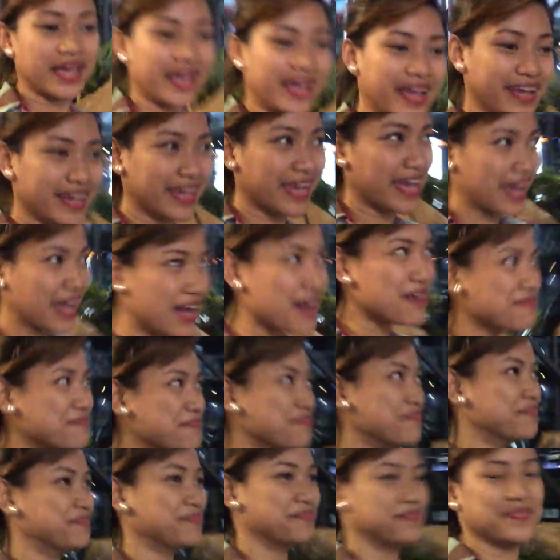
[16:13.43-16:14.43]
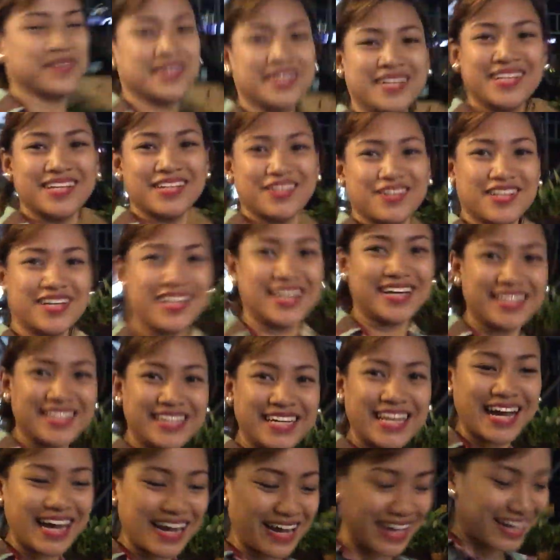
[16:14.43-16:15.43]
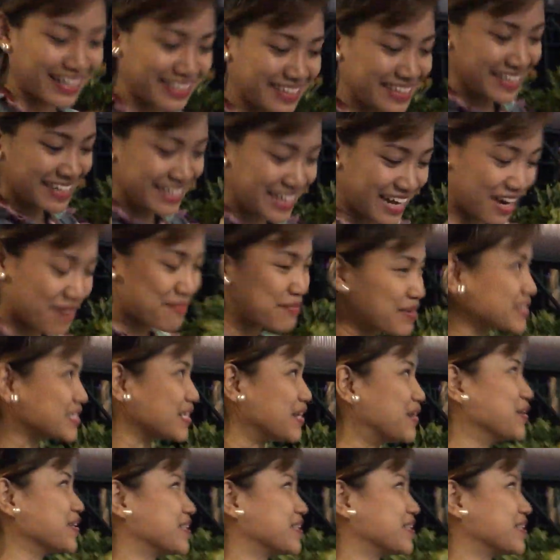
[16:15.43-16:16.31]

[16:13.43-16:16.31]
a.m. Nakarating na kami sa